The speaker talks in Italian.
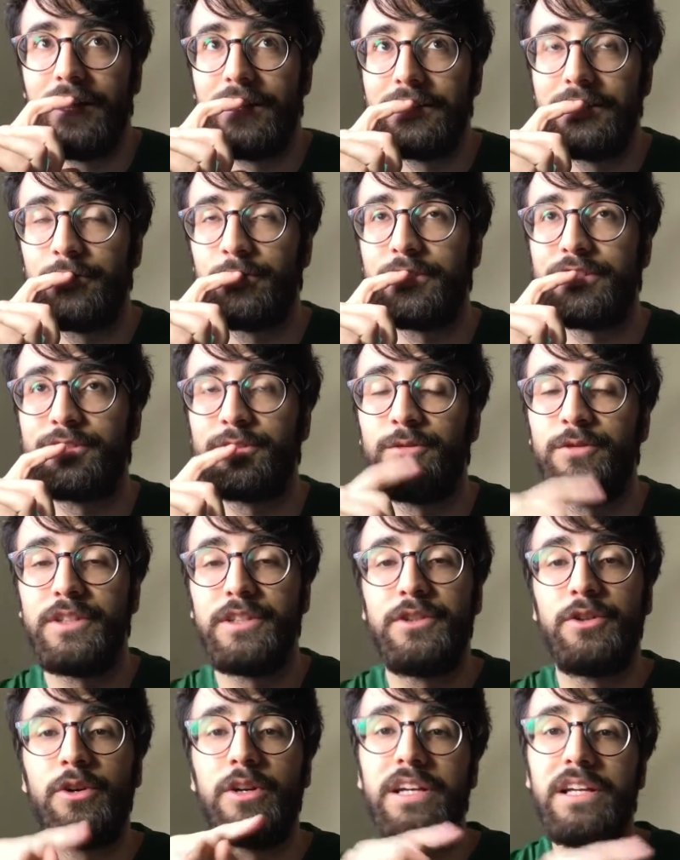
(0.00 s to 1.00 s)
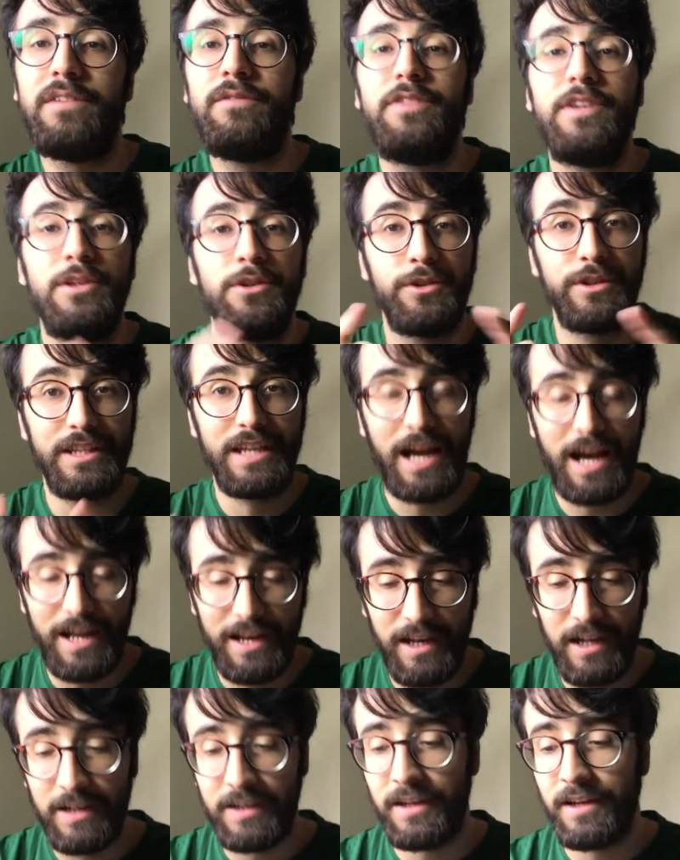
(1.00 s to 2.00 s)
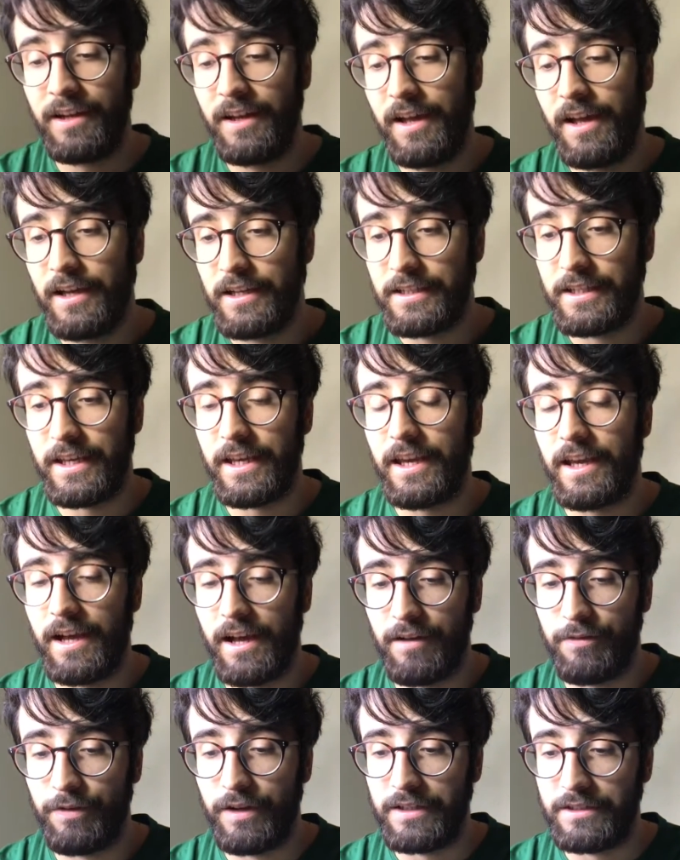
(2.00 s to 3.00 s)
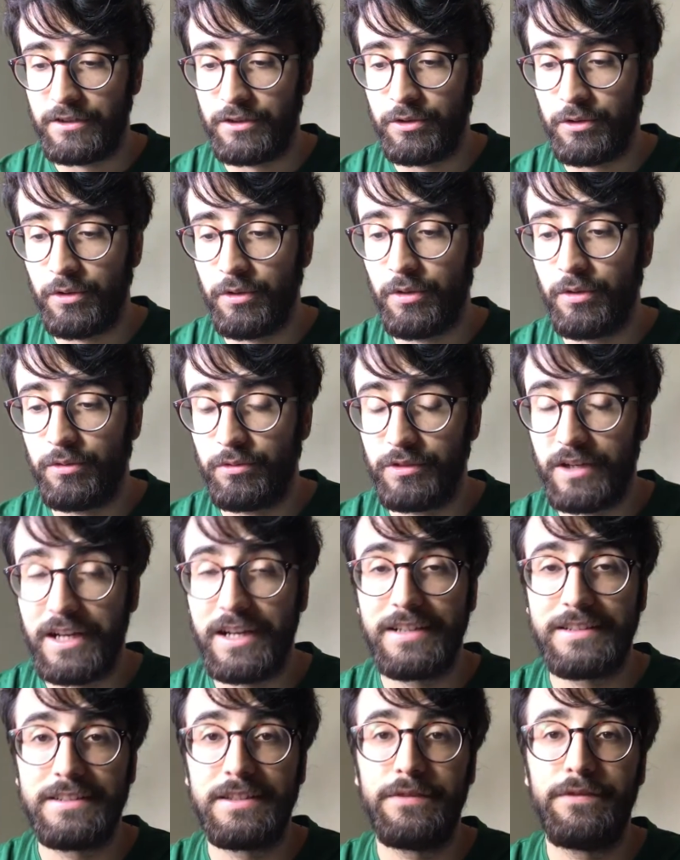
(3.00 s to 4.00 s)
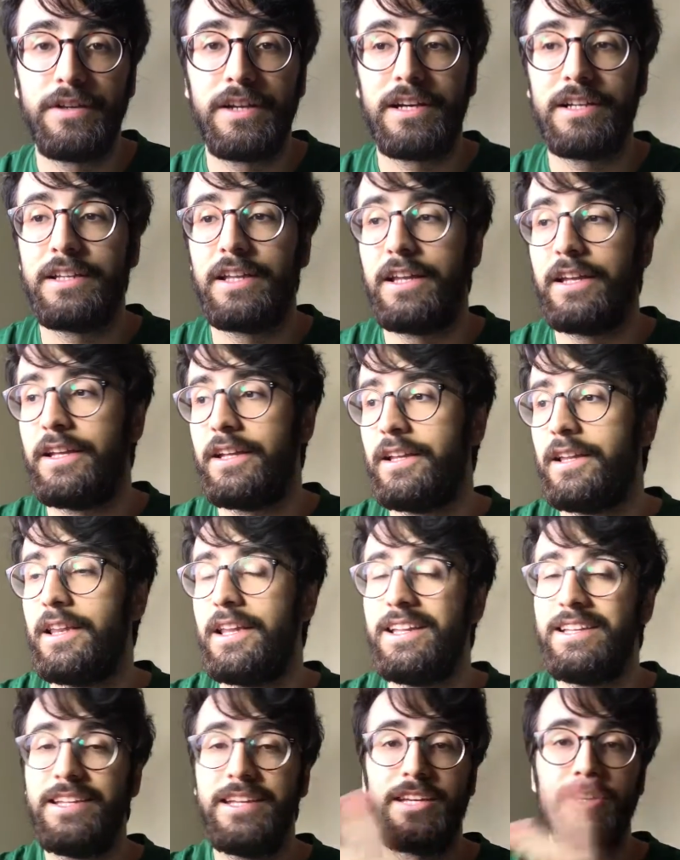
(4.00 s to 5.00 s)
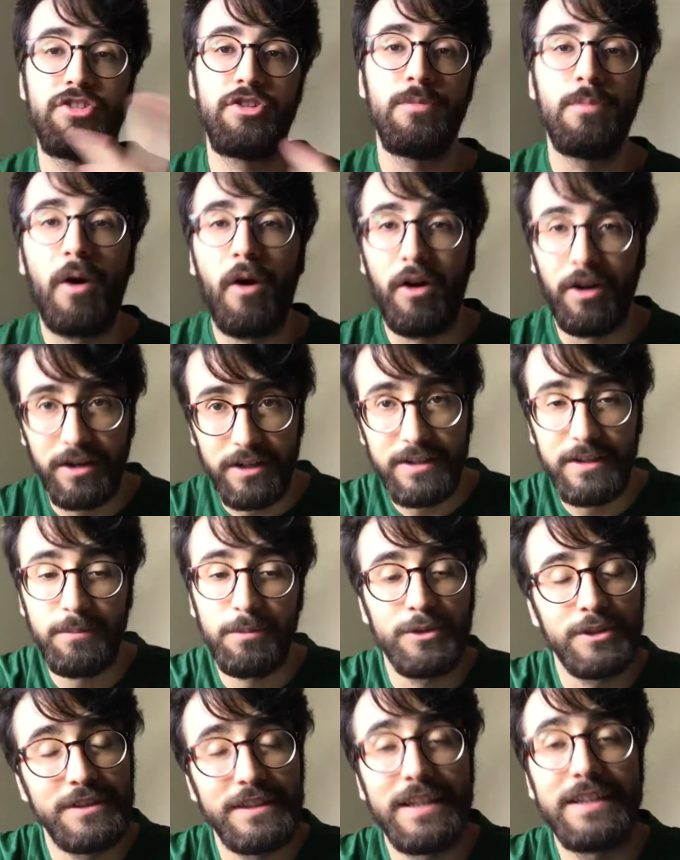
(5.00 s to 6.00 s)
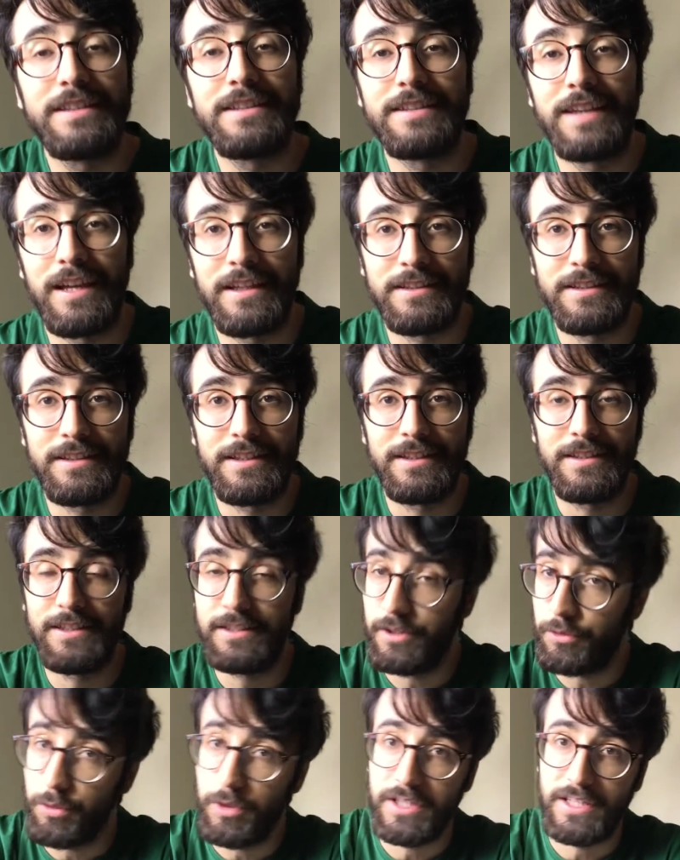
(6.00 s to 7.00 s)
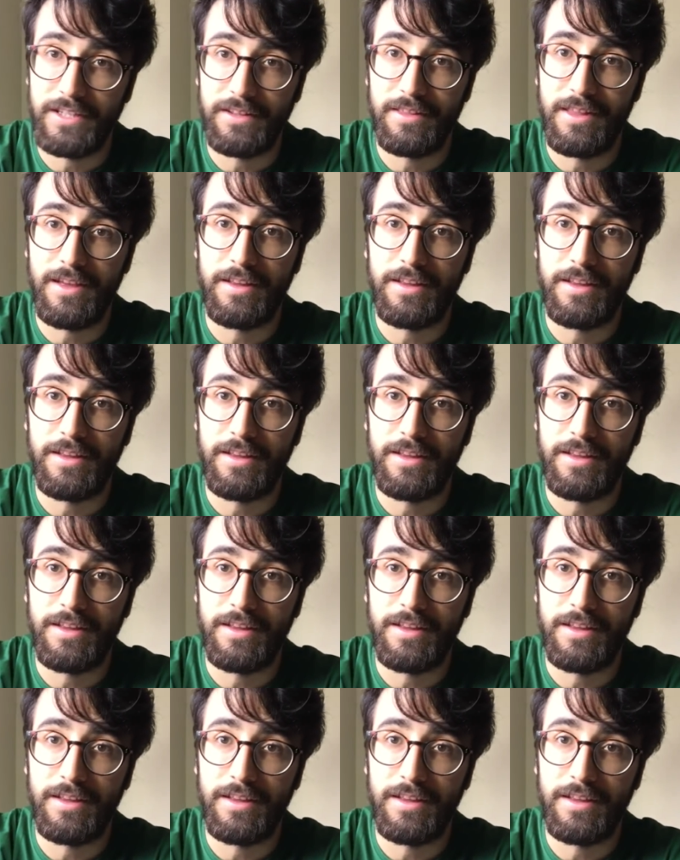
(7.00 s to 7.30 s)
di questo video il video di Alan che ha fatto una classifica delle 10 morti più strazianti di The Walking